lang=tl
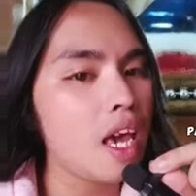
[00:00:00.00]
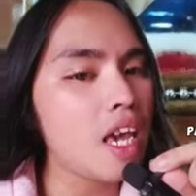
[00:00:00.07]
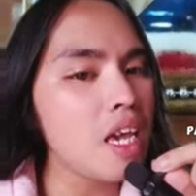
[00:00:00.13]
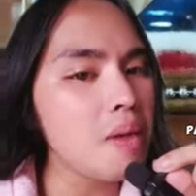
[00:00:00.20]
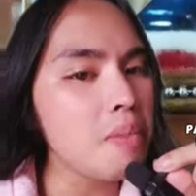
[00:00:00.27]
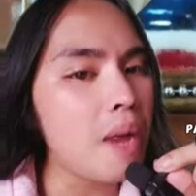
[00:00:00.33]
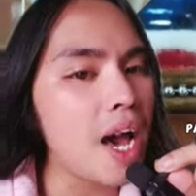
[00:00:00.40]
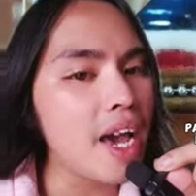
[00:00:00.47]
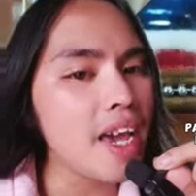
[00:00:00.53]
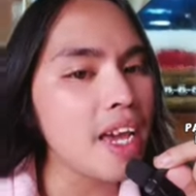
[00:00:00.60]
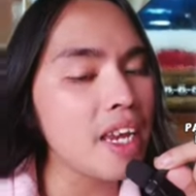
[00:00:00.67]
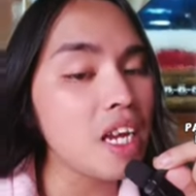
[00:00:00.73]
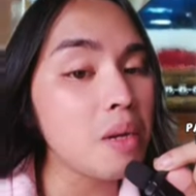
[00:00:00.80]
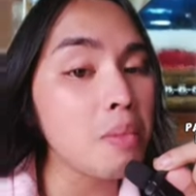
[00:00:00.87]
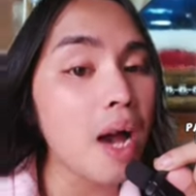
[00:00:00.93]

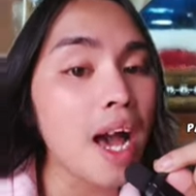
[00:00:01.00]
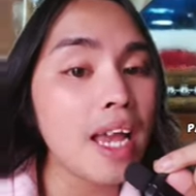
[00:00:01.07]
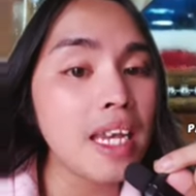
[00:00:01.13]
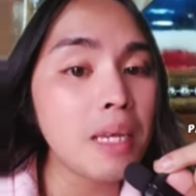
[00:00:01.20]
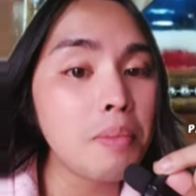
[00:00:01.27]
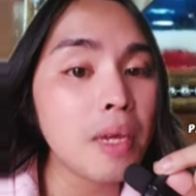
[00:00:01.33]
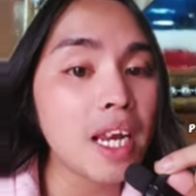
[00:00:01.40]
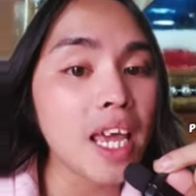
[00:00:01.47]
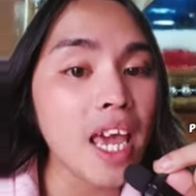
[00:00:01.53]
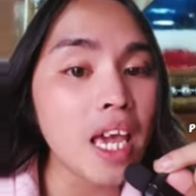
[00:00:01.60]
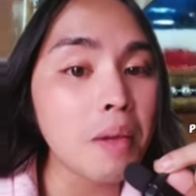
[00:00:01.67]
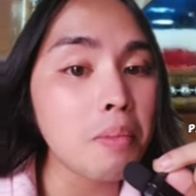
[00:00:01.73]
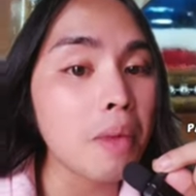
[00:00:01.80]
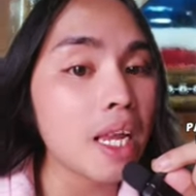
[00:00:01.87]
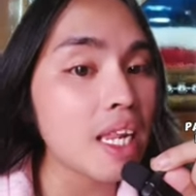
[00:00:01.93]
Imahe ng mahal na
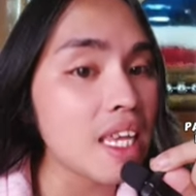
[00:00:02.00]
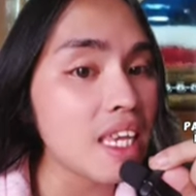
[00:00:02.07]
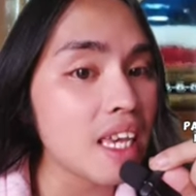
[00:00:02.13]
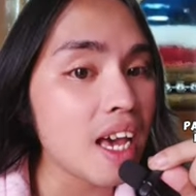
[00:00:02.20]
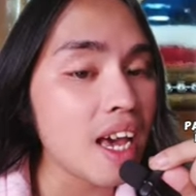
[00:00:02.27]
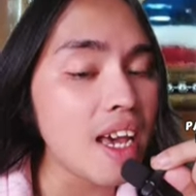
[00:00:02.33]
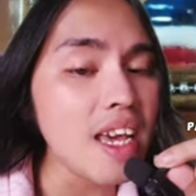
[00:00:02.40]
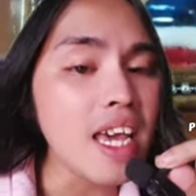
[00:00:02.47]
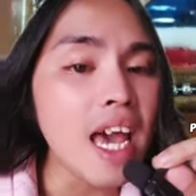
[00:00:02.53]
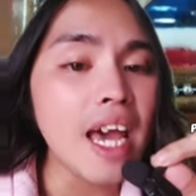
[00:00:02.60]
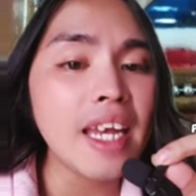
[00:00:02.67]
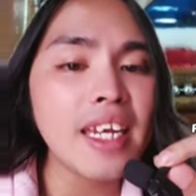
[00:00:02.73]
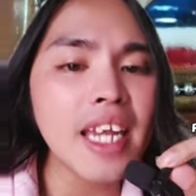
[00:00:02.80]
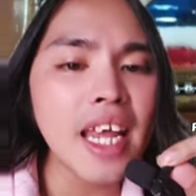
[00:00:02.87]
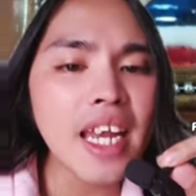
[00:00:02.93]
Birheng Maria
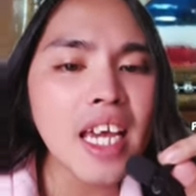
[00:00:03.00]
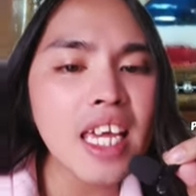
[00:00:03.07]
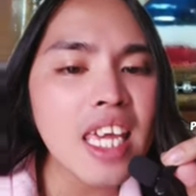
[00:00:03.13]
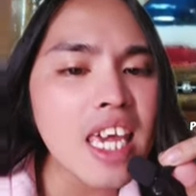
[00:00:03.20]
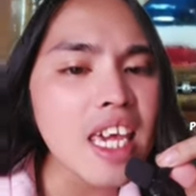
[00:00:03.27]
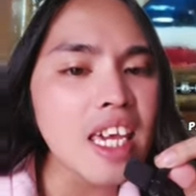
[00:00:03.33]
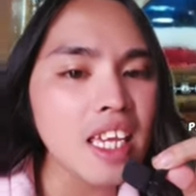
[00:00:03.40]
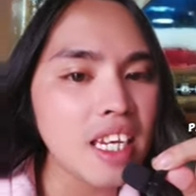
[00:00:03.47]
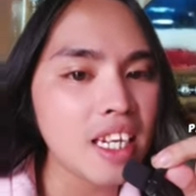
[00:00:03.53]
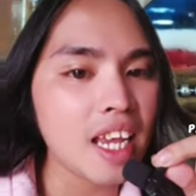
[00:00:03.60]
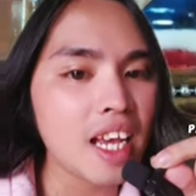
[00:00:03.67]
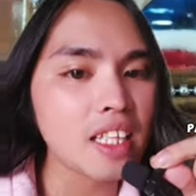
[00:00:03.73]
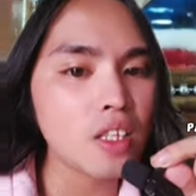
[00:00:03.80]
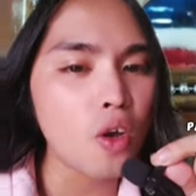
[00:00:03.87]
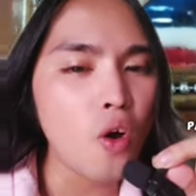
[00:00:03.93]
na
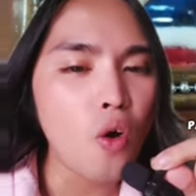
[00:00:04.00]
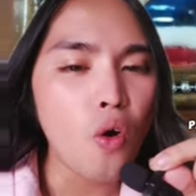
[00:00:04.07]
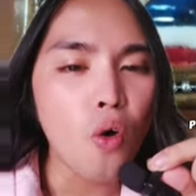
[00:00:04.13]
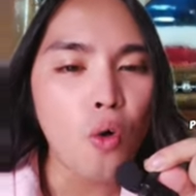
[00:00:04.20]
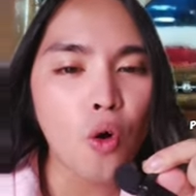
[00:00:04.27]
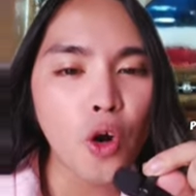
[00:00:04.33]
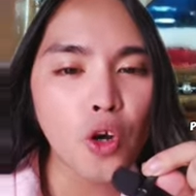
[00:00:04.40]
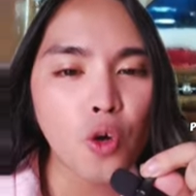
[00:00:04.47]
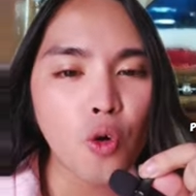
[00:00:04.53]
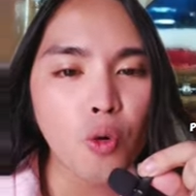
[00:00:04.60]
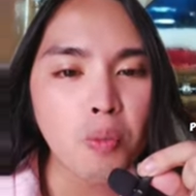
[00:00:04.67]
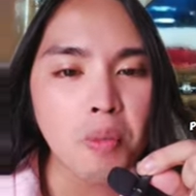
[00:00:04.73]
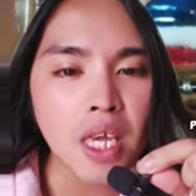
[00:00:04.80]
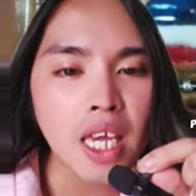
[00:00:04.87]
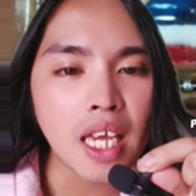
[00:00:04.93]
nangingindat or
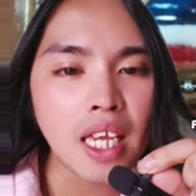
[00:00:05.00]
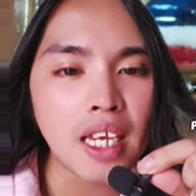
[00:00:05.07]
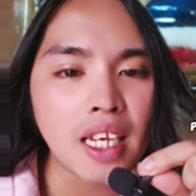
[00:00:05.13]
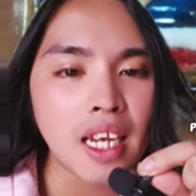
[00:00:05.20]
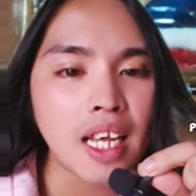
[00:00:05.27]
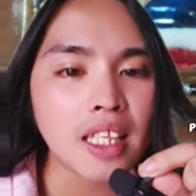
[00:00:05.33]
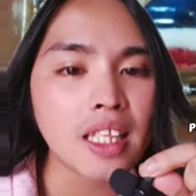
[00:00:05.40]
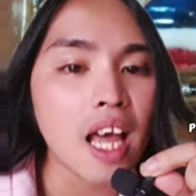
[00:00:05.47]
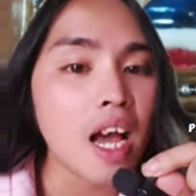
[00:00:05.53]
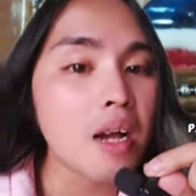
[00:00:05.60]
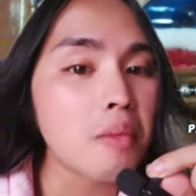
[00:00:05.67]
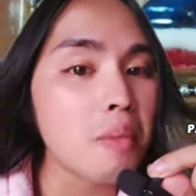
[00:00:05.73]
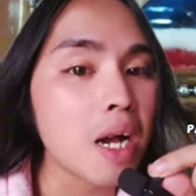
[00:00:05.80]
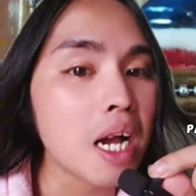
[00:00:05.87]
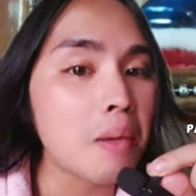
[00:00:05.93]
kumikindat
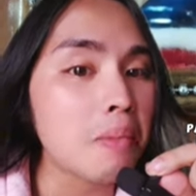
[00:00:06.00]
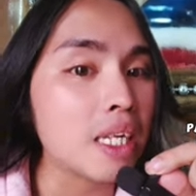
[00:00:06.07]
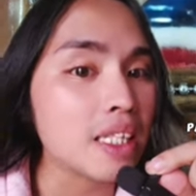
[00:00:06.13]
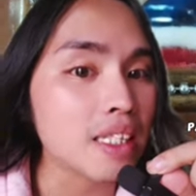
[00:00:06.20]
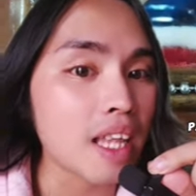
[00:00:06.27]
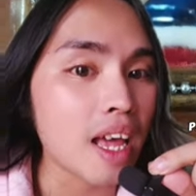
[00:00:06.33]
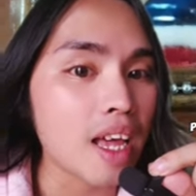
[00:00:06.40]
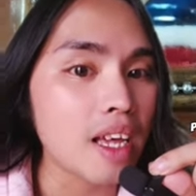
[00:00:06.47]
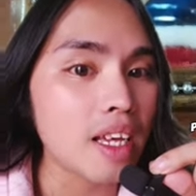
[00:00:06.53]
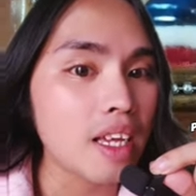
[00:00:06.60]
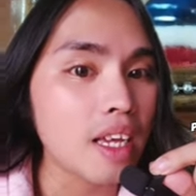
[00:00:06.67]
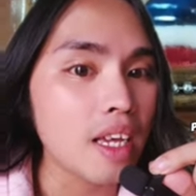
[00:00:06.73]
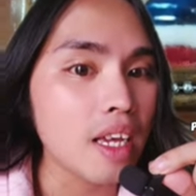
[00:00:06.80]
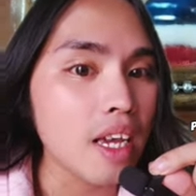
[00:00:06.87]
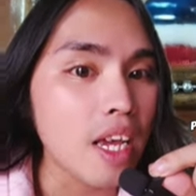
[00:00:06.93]
ang mga mata.
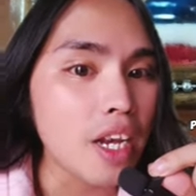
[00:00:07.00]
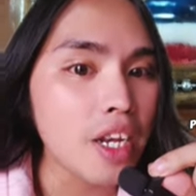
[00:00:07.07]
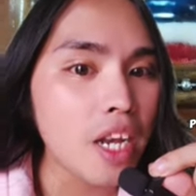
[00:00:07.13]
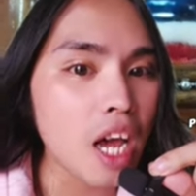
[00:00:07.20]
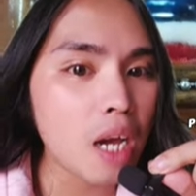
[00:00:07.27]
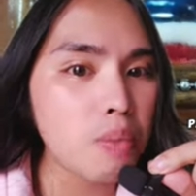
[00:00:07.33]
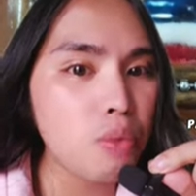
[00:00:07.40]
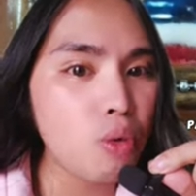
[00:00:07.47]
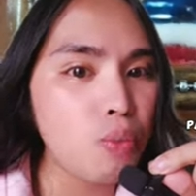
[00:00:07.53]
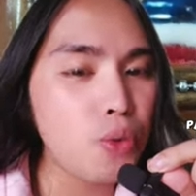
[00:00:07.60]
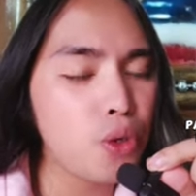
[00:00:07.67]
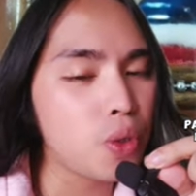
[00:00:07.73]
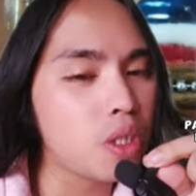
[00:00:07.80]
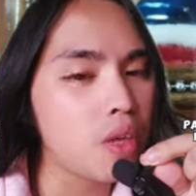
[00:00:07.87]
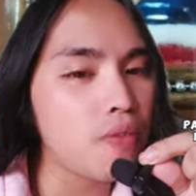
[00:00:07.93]

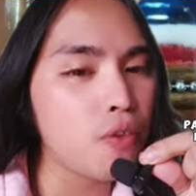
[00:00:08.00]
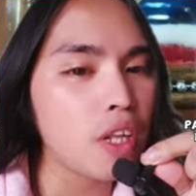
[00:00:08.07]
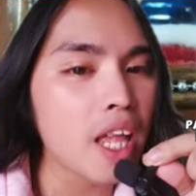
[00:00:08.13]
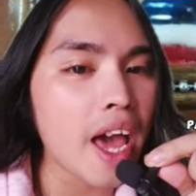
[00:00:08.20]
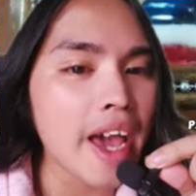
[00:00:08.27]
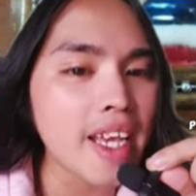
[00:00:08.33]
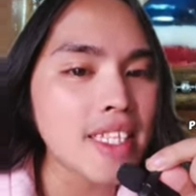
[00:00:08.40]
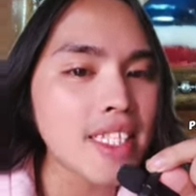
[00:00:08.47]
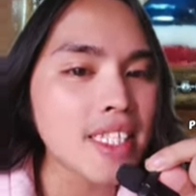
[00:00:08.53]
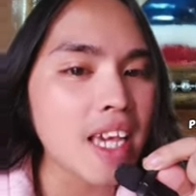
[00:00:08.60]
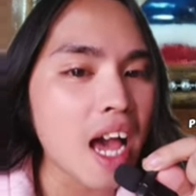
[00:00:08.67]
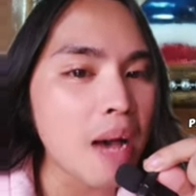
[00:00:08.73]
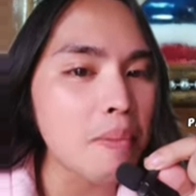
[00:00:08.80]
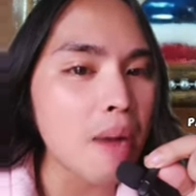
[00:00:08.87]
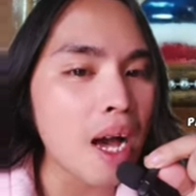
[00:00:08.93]
Nagbo-beautiful eyes
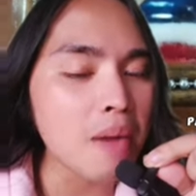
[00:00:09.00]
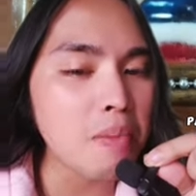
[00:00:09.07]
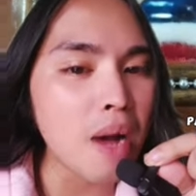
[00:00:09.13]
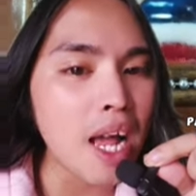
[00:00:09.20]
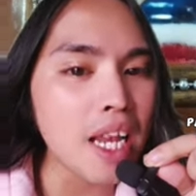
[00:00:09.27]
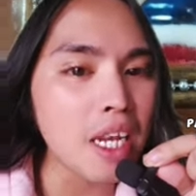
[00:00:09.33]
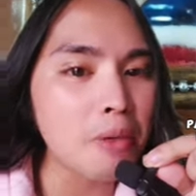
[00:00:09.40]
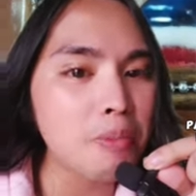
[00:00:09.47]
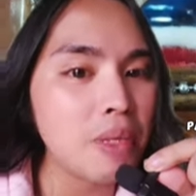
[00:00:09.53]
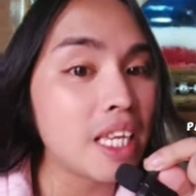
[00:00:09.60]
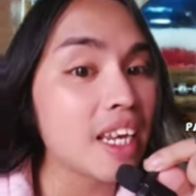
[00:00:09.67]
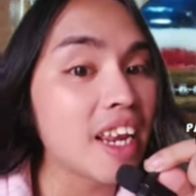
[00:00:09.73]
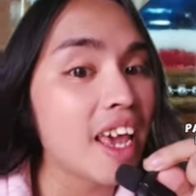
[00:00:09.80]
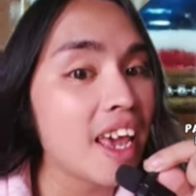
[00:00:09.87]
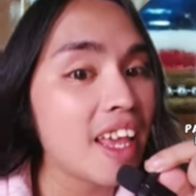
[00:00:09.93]
nga ba ang mahal na
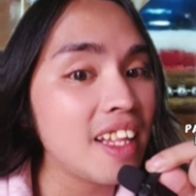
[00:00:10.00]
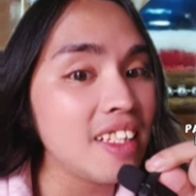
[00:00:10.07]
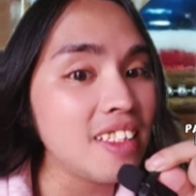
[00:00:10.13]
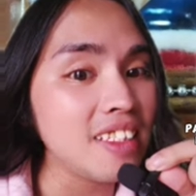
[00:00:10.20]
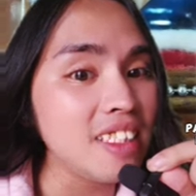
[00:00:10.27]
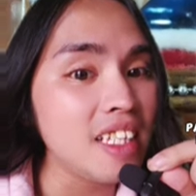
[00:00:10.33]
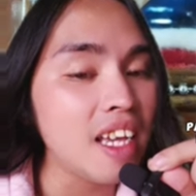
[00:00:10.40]
Birhen?